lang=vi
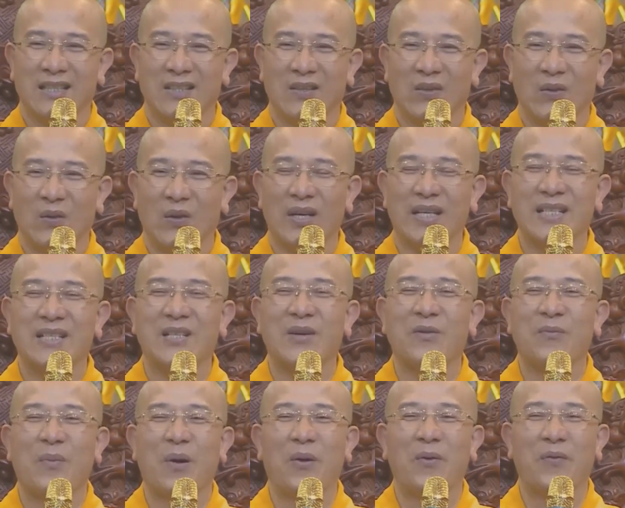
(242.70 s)
có cái
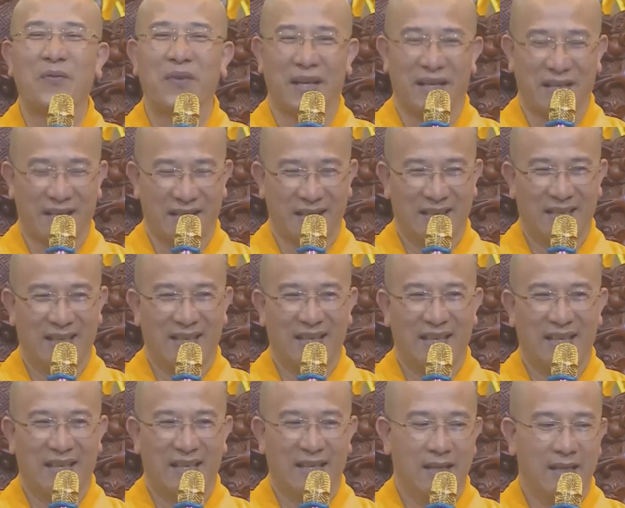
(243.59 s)
dòng máu Phật.
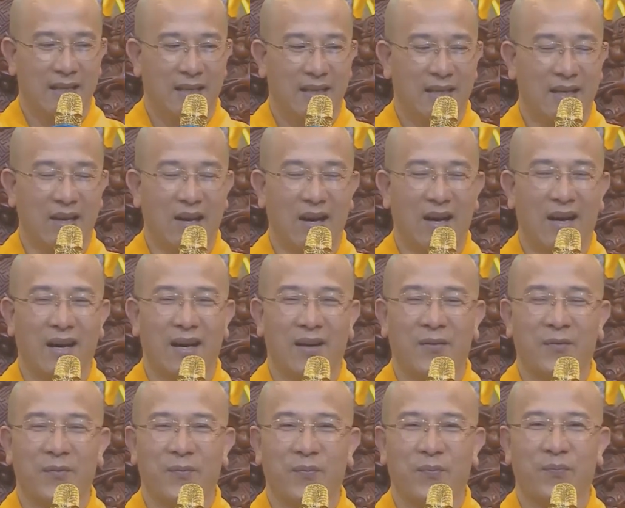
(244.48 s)
Đó.
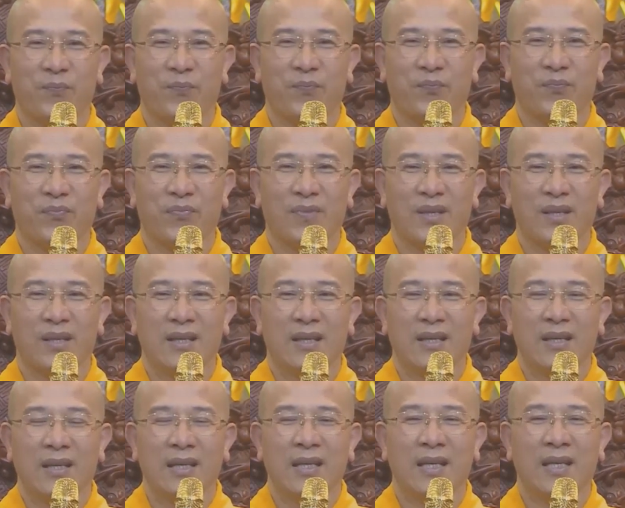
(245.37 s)

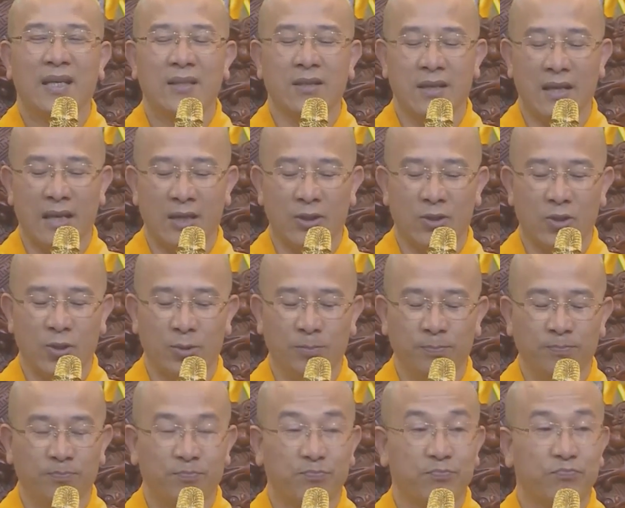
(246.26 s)
Thì kính thưa đại chúng,